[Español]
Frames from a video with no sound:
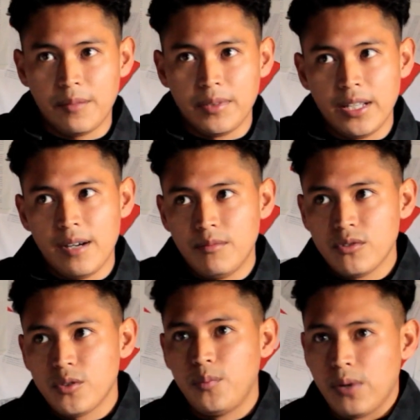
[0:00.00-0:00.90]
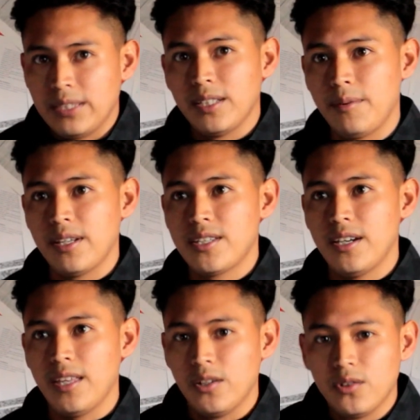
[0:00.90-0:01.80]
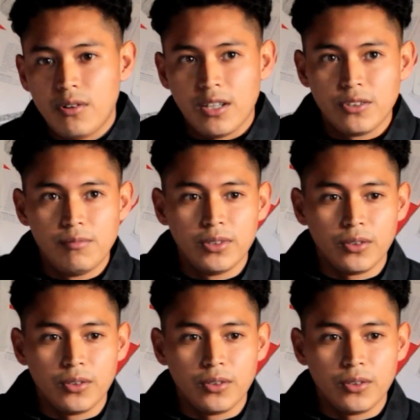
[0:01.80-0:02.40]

caminaba mucho por esa brecha y en una ocasión